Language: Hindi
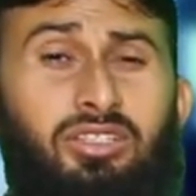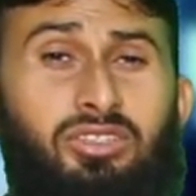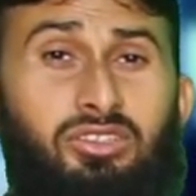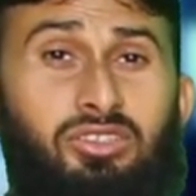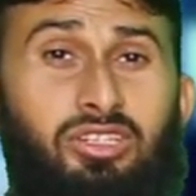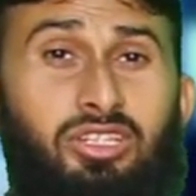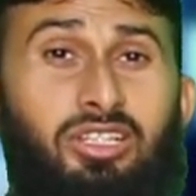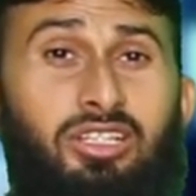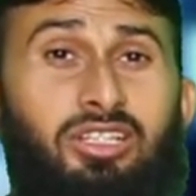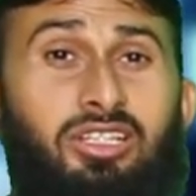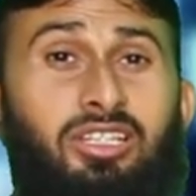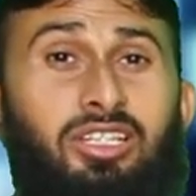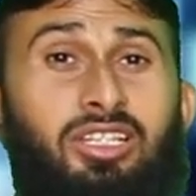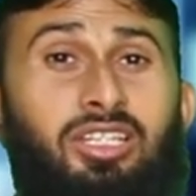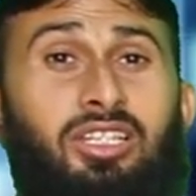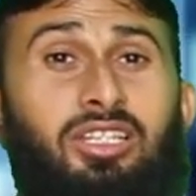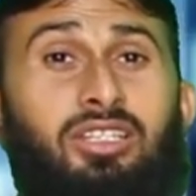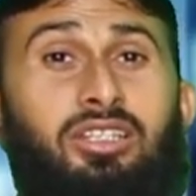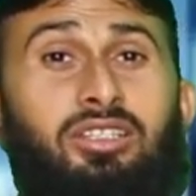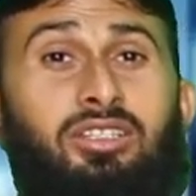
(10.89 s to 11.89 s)
स्टील की
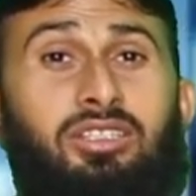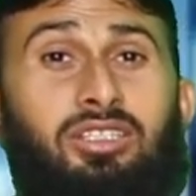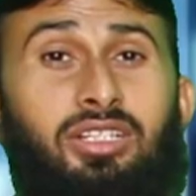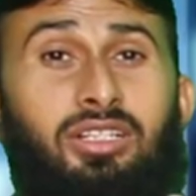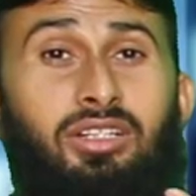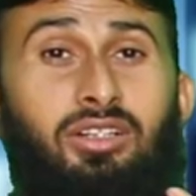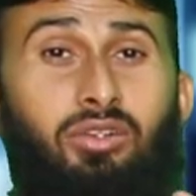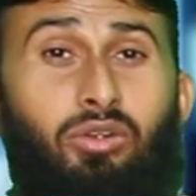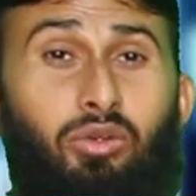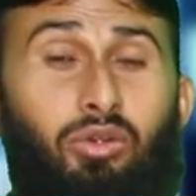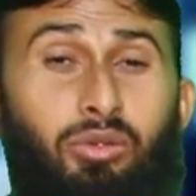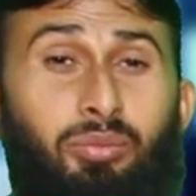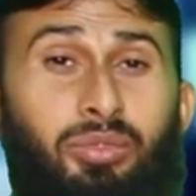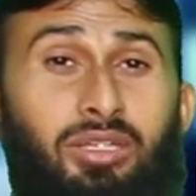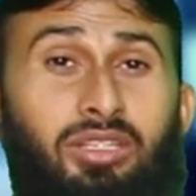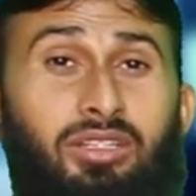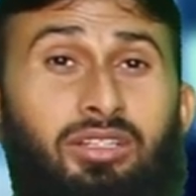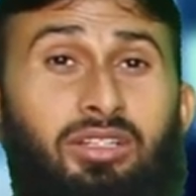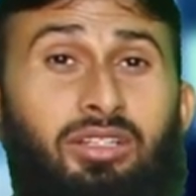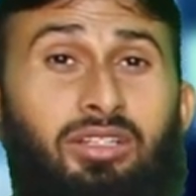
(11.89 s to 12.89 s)
या और
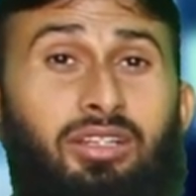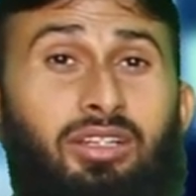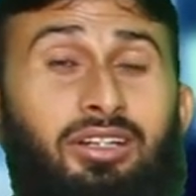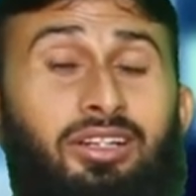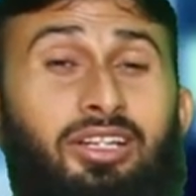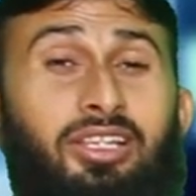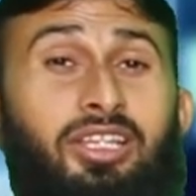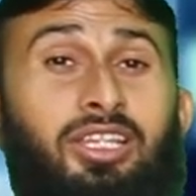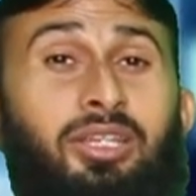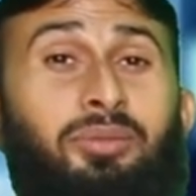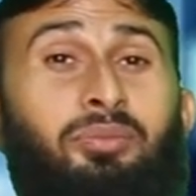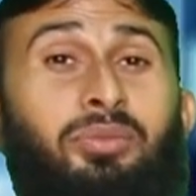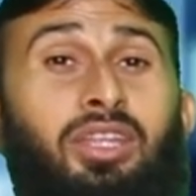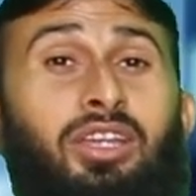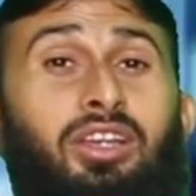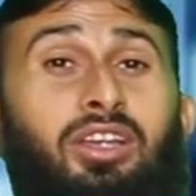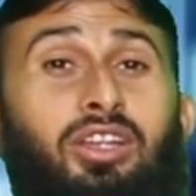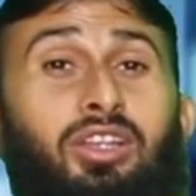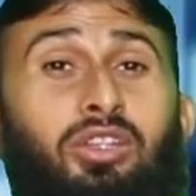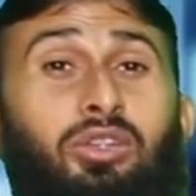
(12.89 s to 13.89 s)
भी लकड़ी की
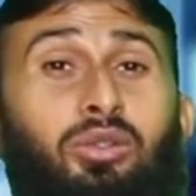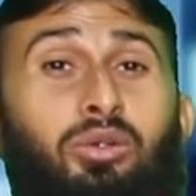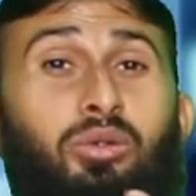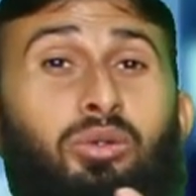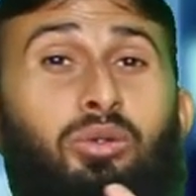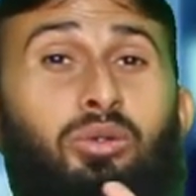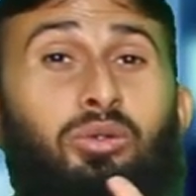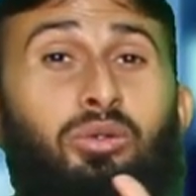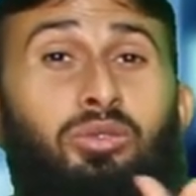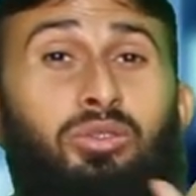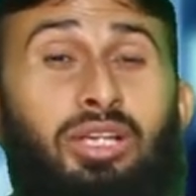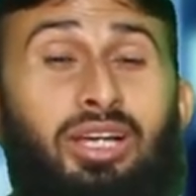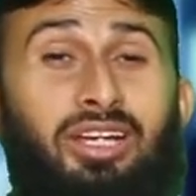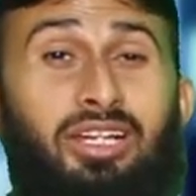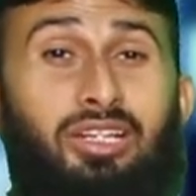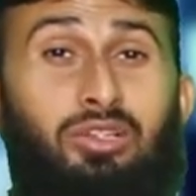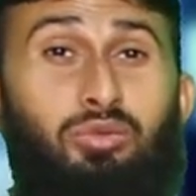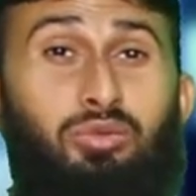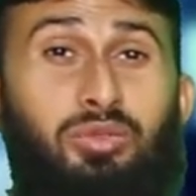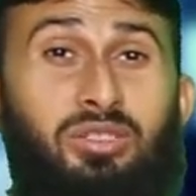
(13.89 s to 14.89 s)
तो
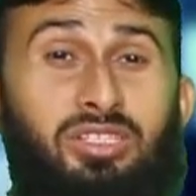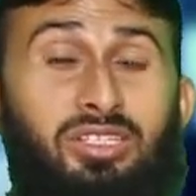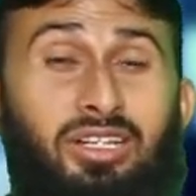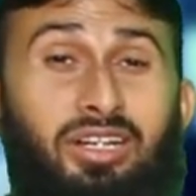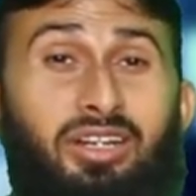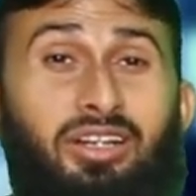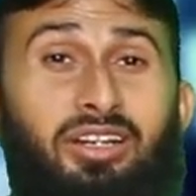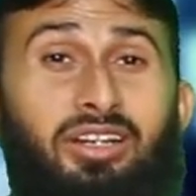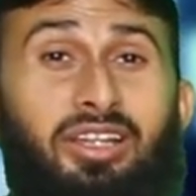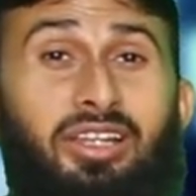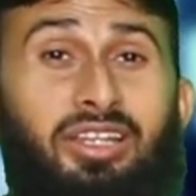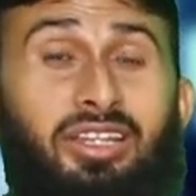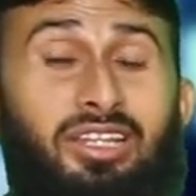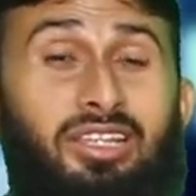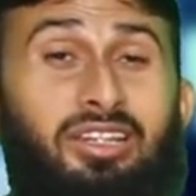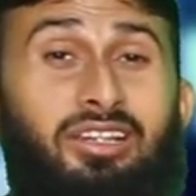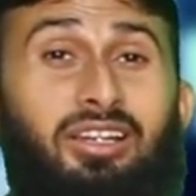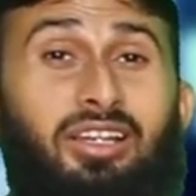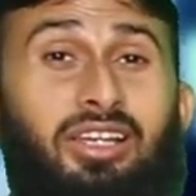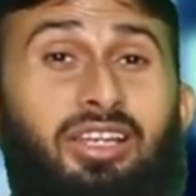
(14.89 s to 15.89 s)
अगर उसमें चढ़ रहा है
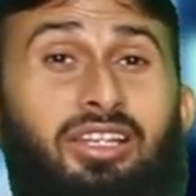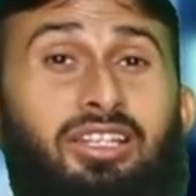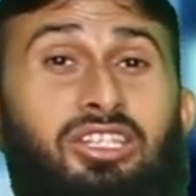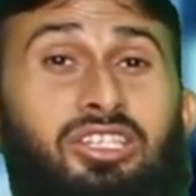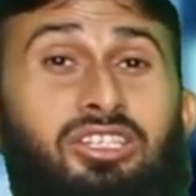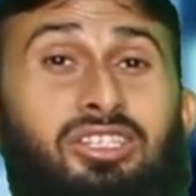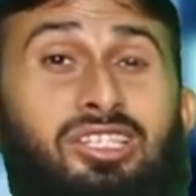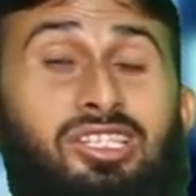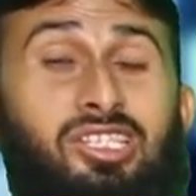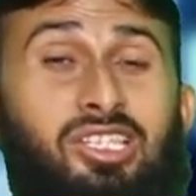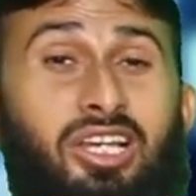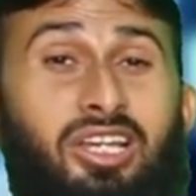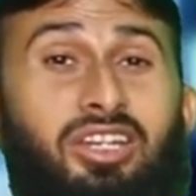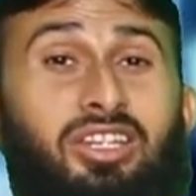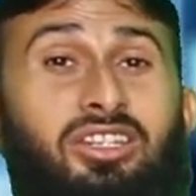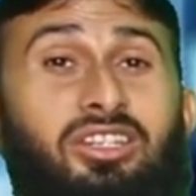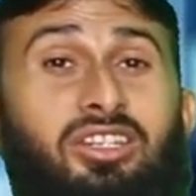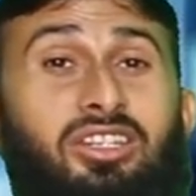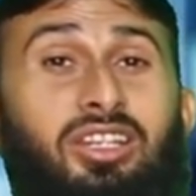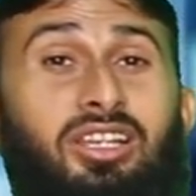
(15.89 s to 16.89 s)
गिर रहा है इसकी सारी
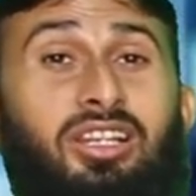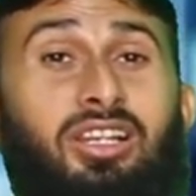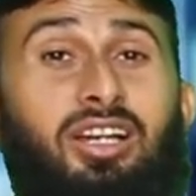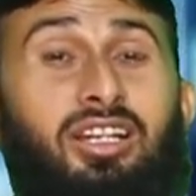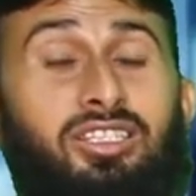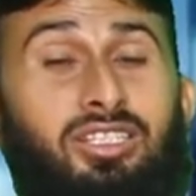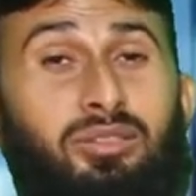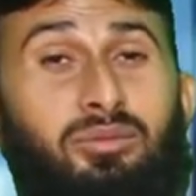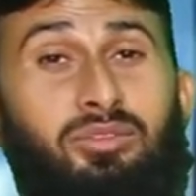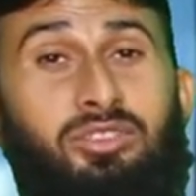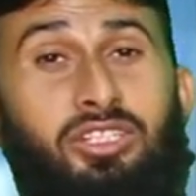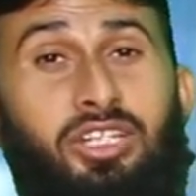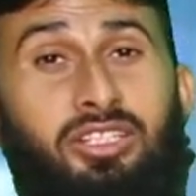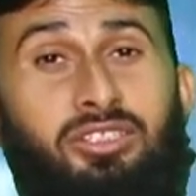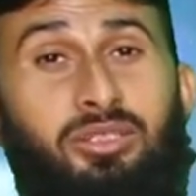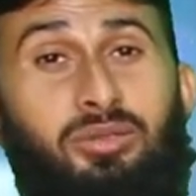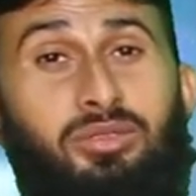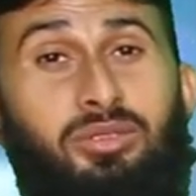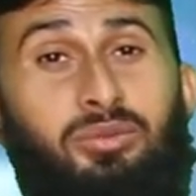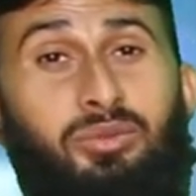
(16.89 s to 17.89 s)
डिटेल आज हम शेख
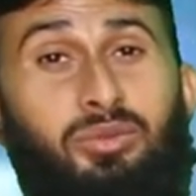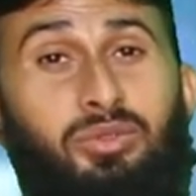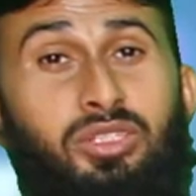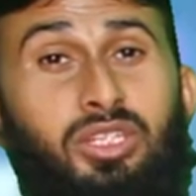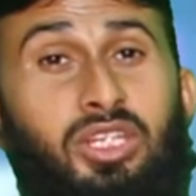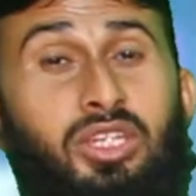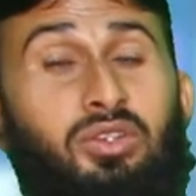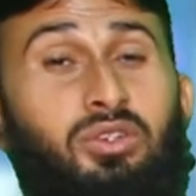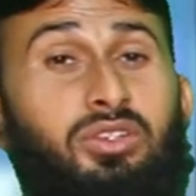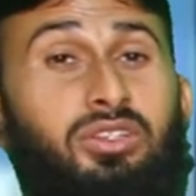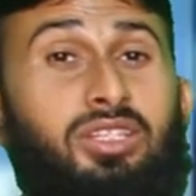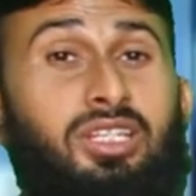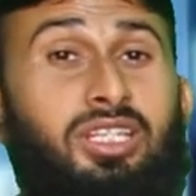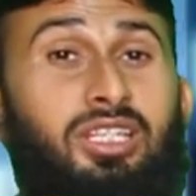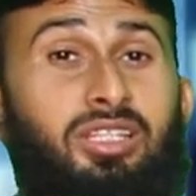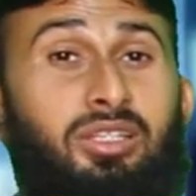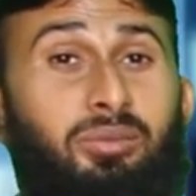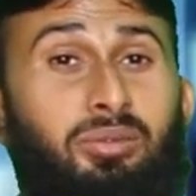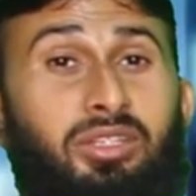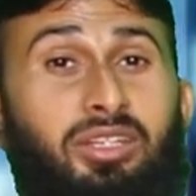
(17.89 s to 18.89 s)
साहब से पूछेंगे और इनकी
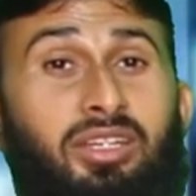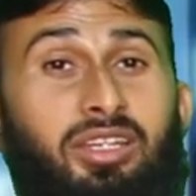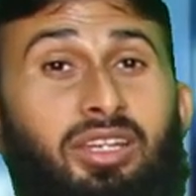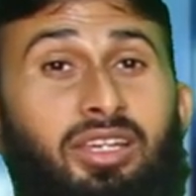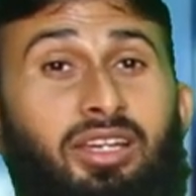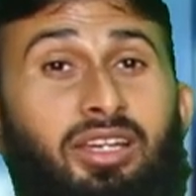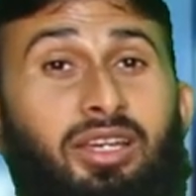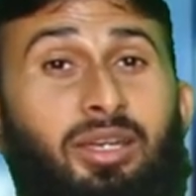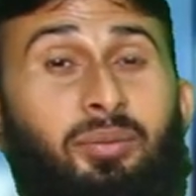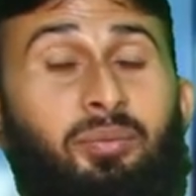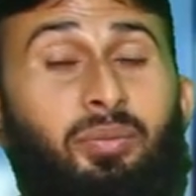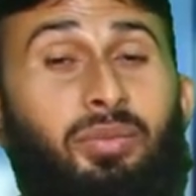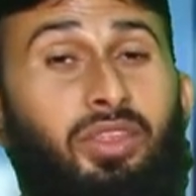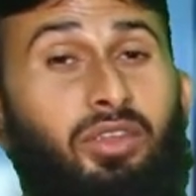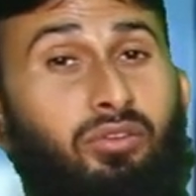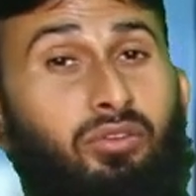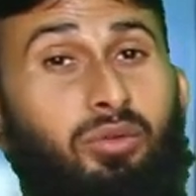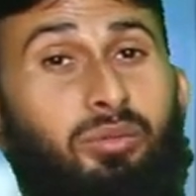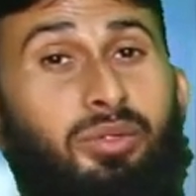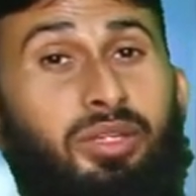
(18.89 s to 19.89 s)
तबीरें क्या हैं
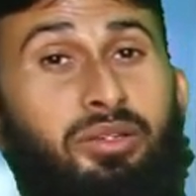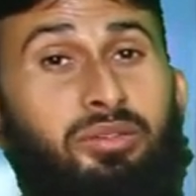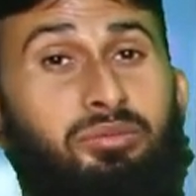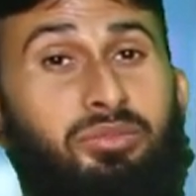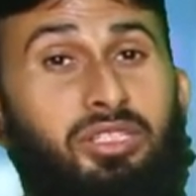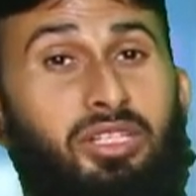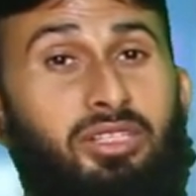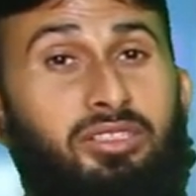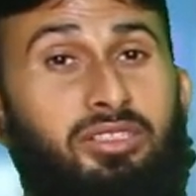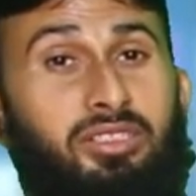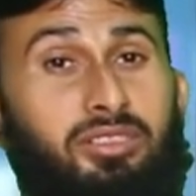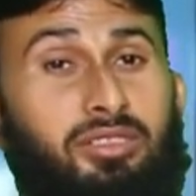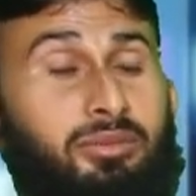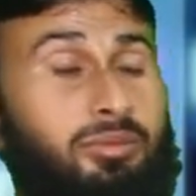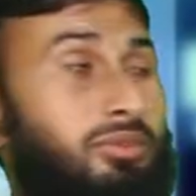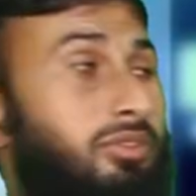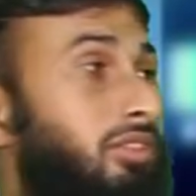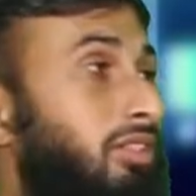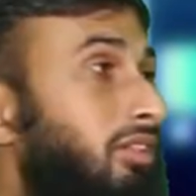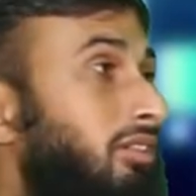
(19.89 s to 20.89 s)
वो भी आज शेख साहब से
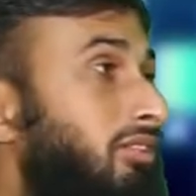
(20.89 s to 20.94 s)
पूछेंगे